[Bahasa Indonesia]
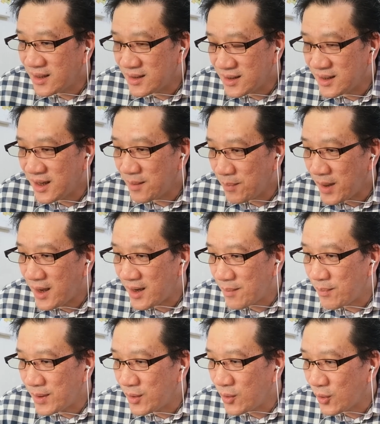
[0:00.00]
GDP ada
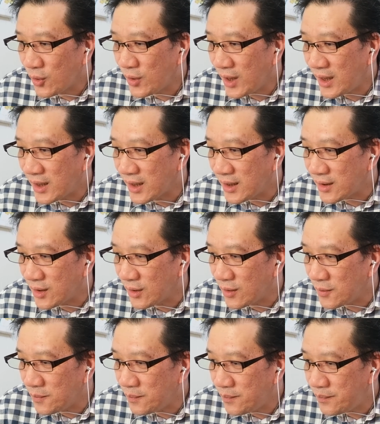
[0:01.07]
penurunan gitu
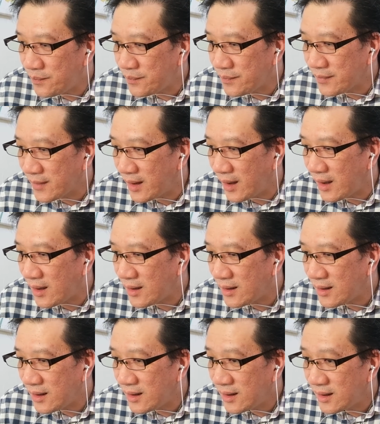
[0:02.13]
ya.
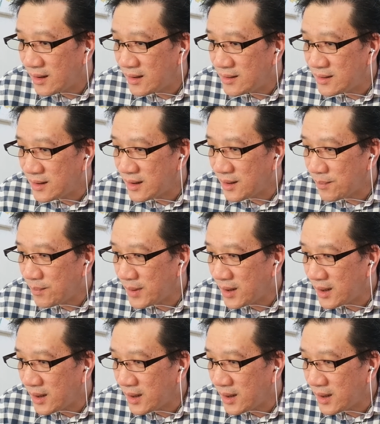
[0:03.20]
GDP